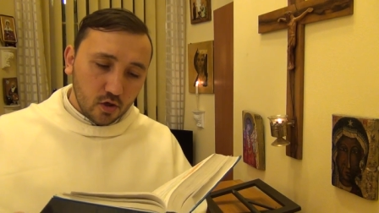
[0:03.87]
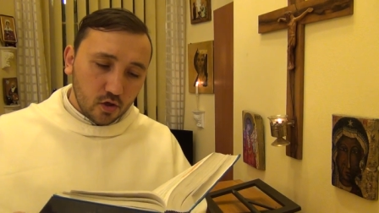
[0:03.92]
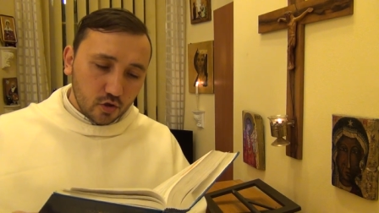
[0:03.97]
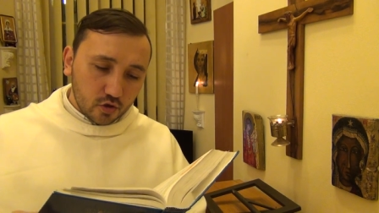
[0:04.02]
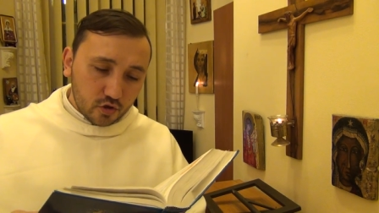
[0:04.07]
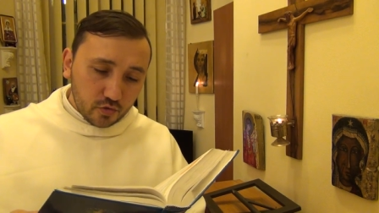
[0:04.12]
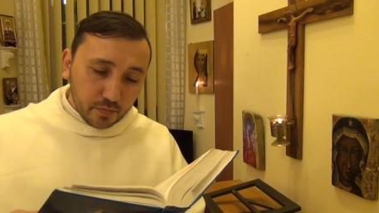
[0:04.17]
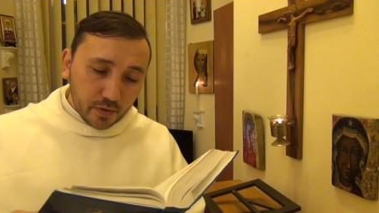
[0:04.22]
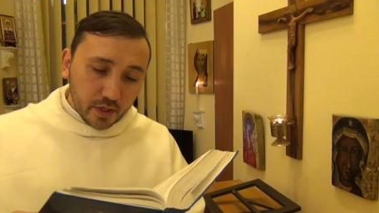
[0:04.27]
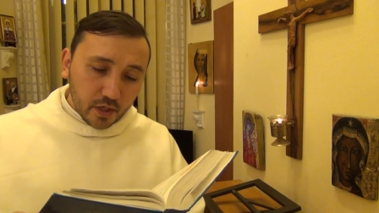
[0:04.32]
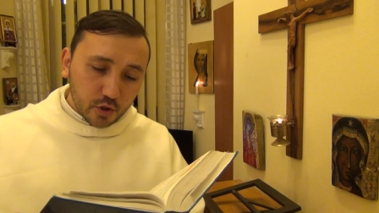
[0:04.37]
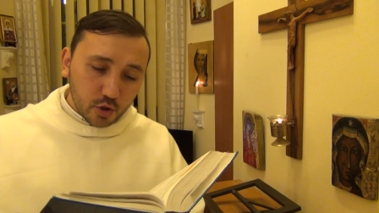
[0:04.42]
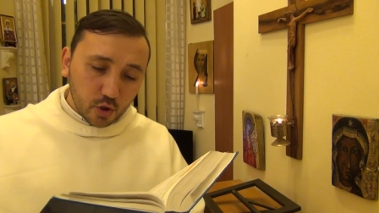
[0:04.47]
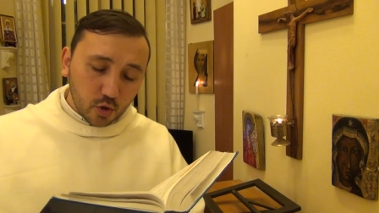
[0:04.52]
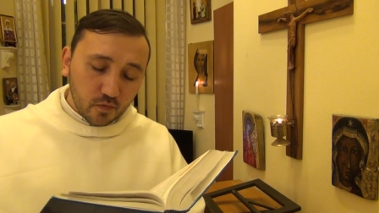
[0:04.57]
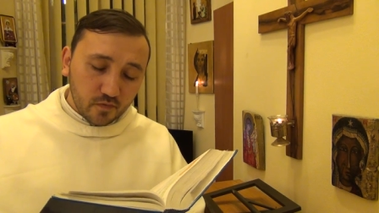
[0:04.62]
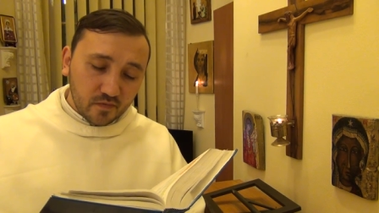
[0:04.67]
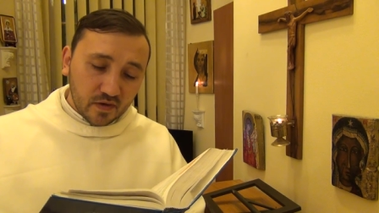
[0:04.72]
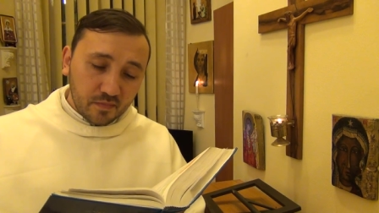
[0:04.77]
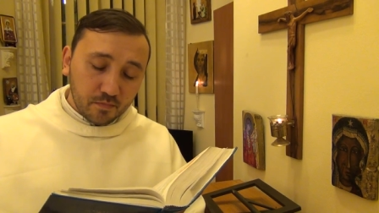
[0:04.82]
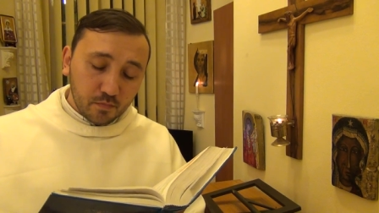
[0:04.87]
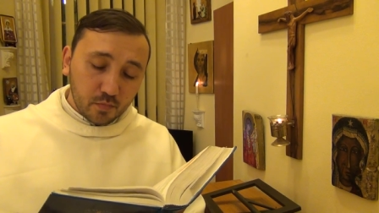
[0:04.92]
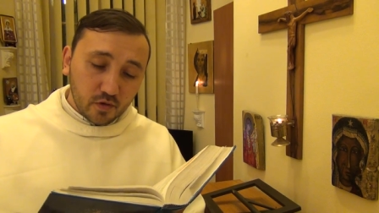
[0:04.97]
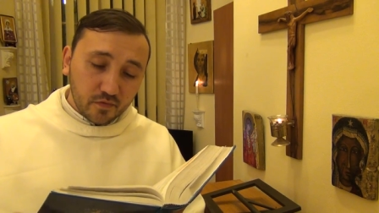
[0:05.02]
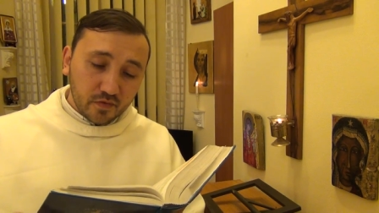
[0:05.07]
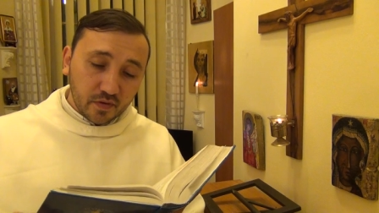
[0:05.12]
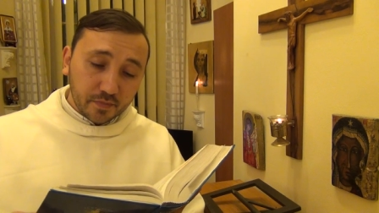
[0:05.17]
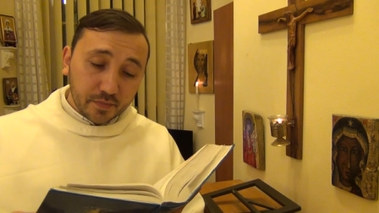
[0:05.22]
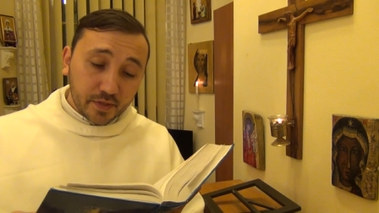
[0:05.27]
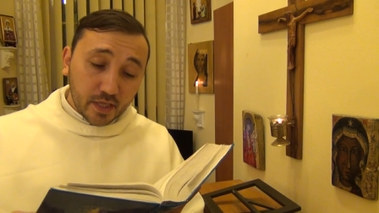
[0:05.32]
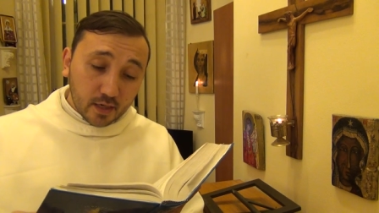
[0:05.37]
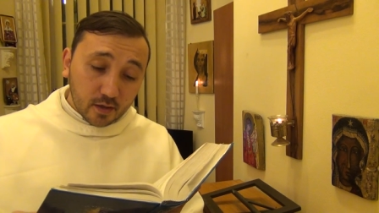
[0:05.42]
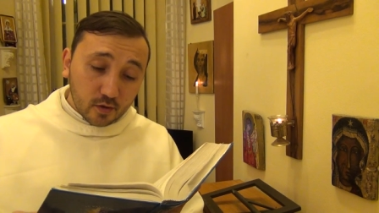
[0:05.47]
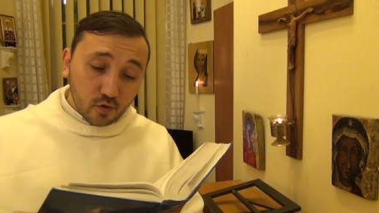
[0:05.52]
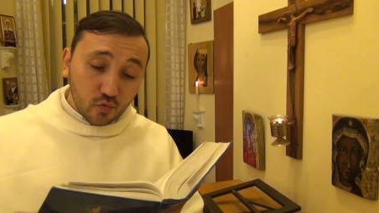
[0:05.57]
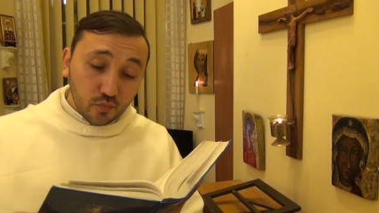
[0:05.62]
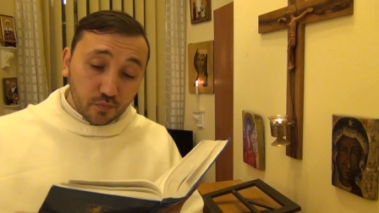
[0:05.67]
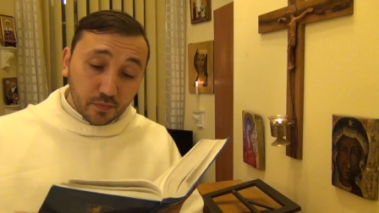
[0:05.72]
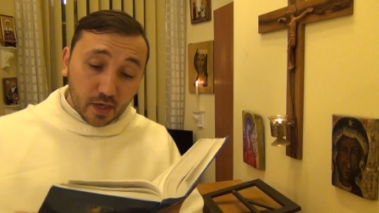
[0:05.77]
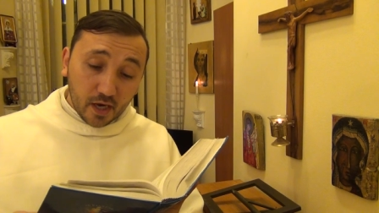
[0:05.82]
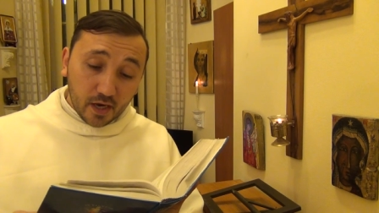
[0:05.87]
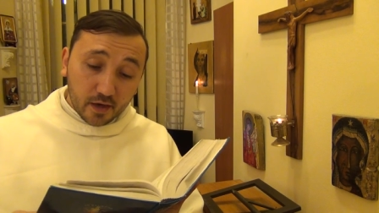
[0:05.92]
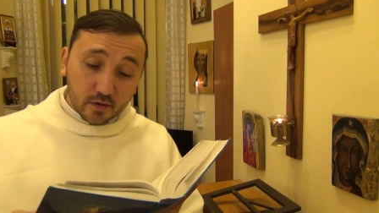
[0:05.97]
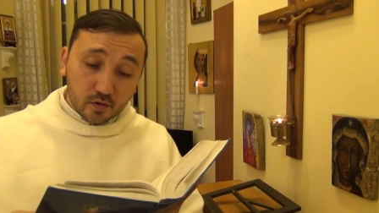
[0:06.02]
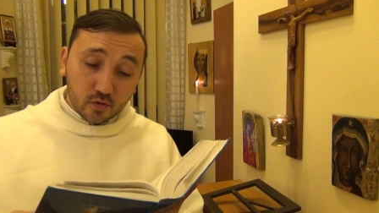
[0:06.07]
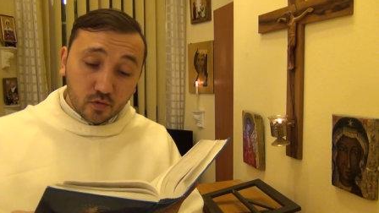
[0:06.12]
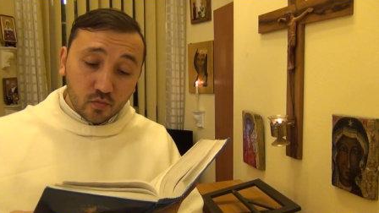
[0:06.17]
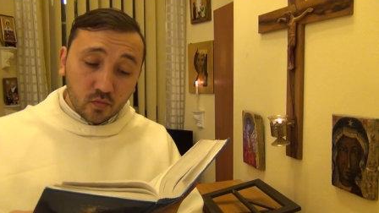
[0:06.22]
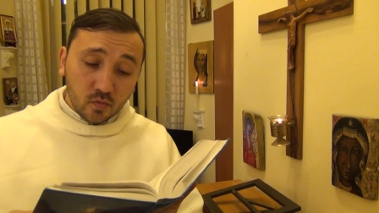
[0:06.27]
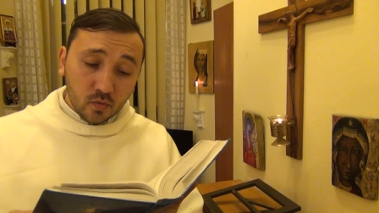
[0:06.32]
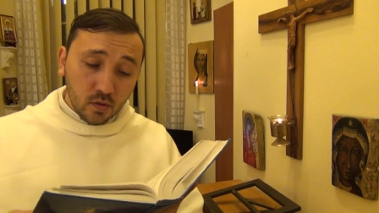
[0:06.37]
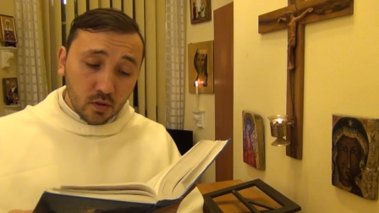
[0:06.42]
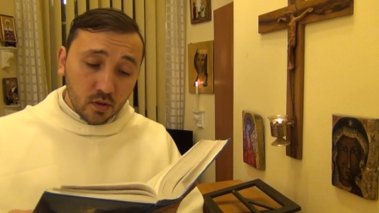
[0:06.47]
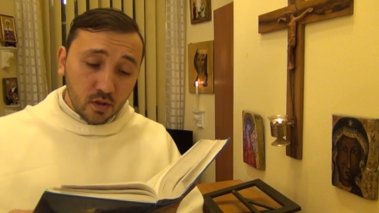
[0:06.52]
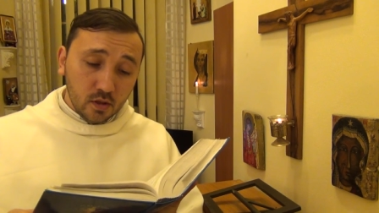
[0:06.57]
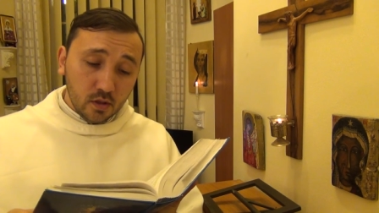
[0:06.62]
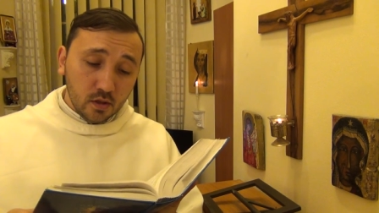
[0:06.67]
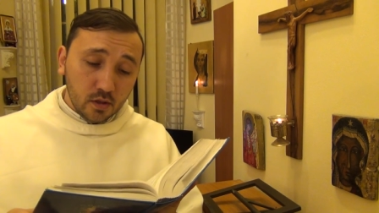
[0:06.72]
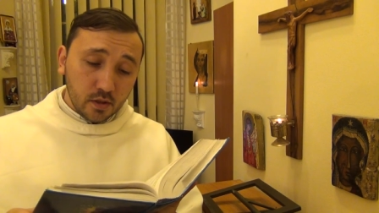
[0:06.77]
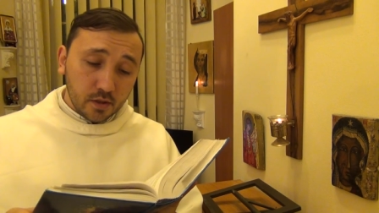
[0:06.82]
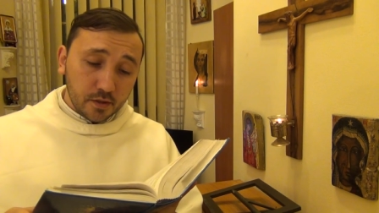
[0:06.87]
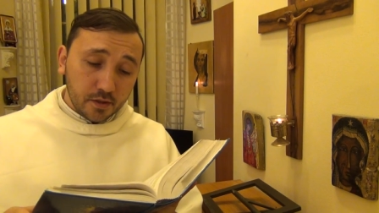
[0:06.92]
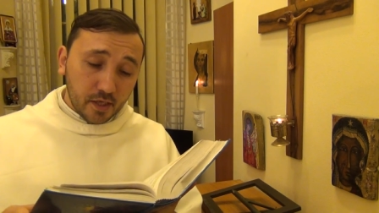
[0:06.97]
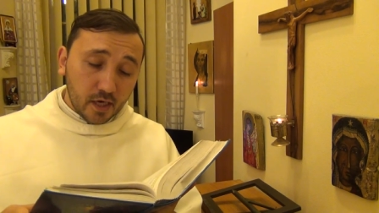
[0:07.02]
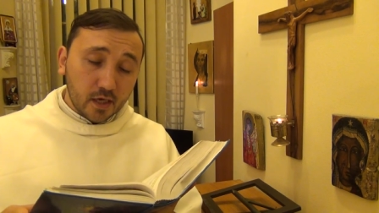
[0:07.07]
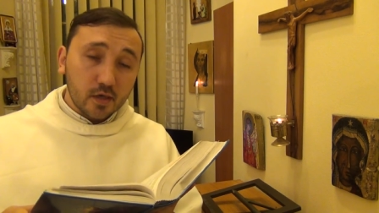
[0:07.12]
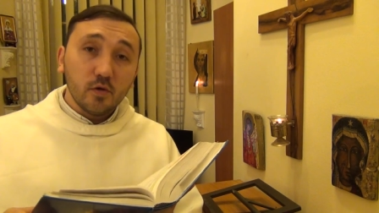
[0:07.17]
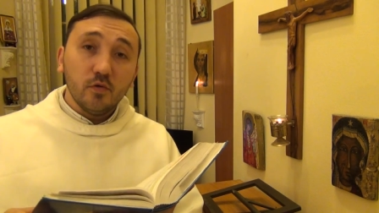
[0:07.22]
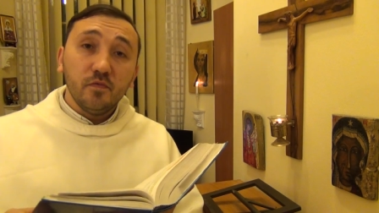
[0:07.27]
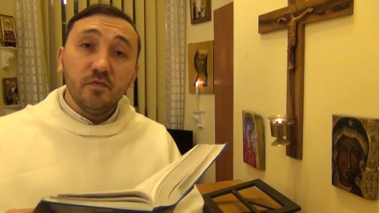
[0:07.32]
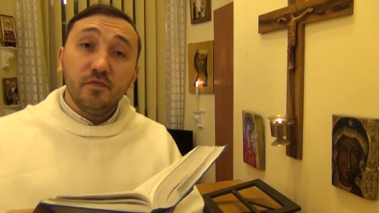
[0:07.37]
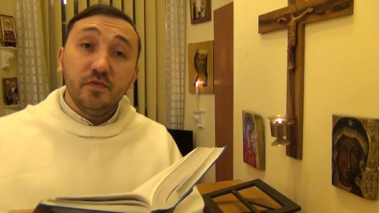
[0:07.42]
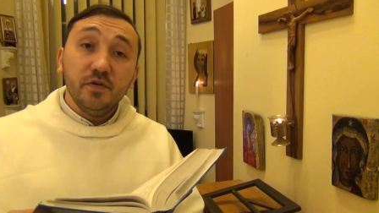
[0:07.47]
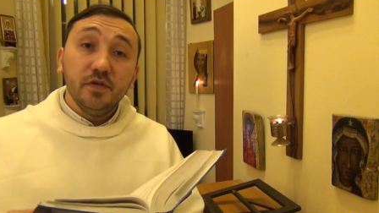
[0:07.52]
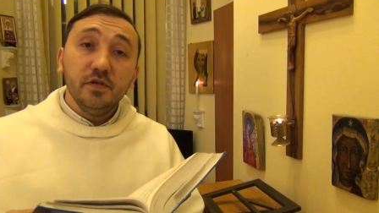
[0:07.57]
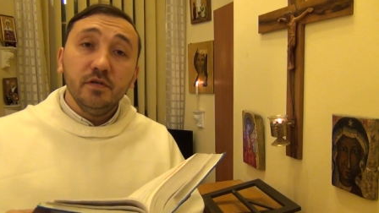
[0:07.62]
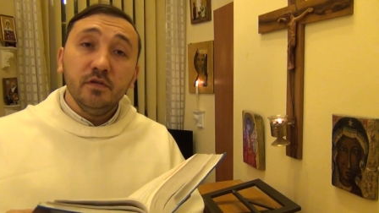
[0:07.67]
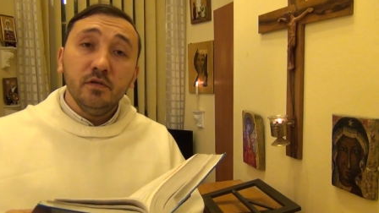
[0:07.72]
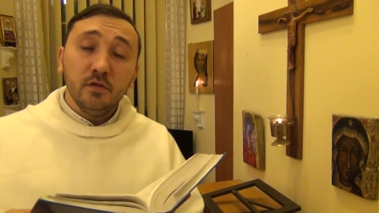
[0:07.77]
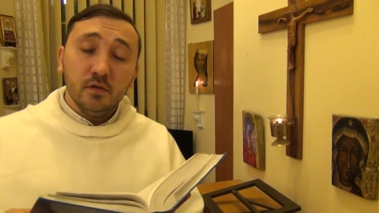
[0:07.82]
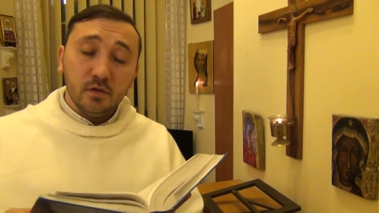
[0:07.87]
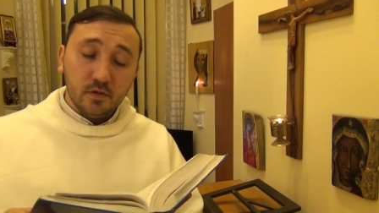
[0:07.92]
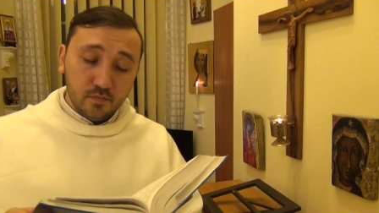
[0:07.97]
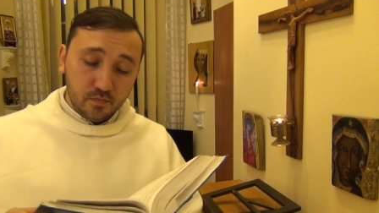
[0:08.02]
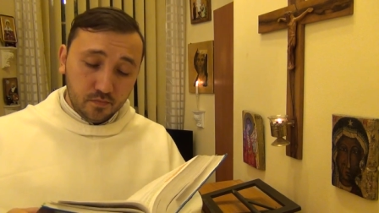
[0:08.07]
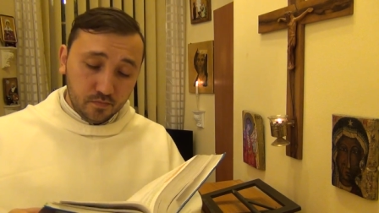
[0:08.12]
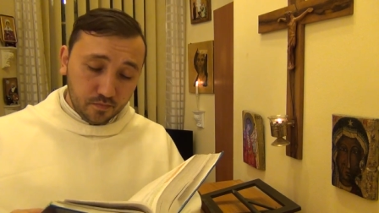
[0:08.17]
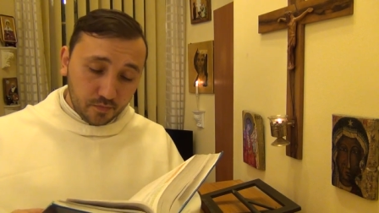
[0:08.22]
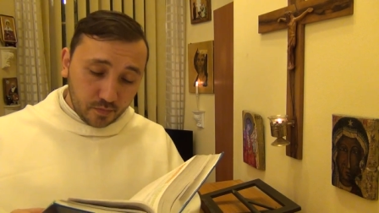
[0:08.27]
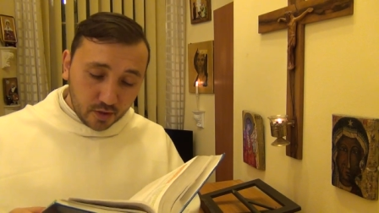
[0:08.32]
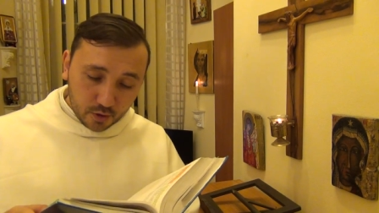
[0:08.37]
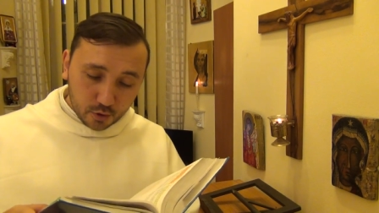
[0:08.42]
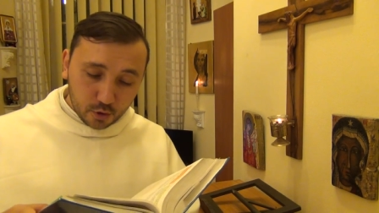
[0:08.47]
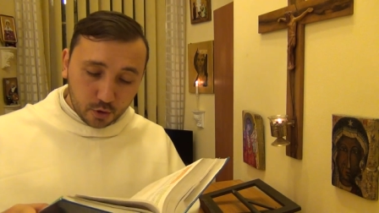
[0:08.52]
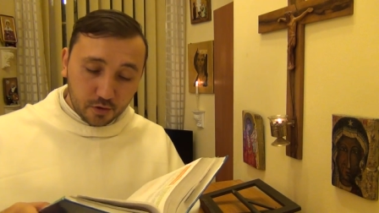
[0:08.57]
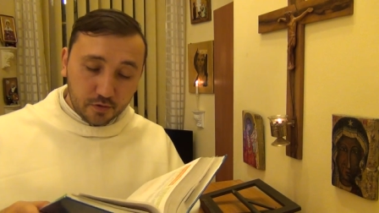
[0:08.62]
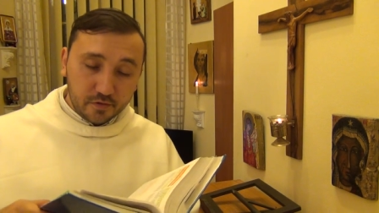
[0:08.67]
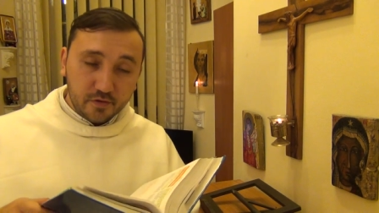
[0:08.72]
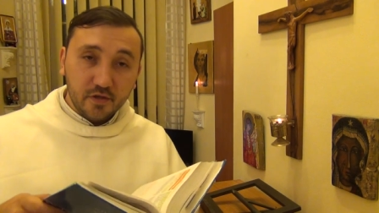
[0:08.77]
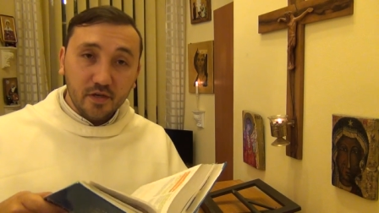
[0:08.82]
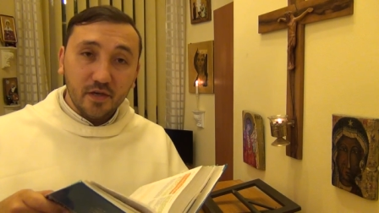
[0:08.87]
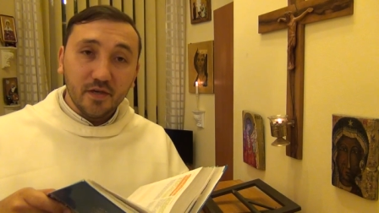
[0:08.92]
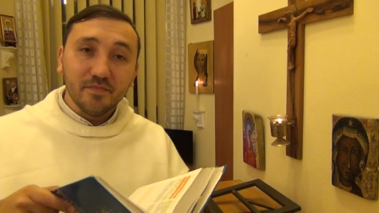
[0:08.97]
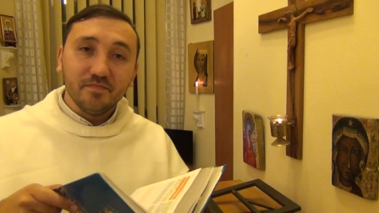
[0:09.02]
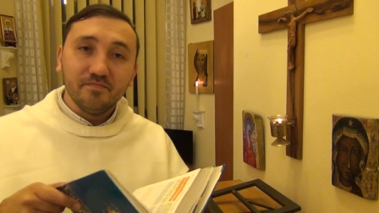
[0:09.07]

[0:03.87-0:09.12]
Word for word: Odmierzą wam bowiem taką miarą, jaką wy mierzycie.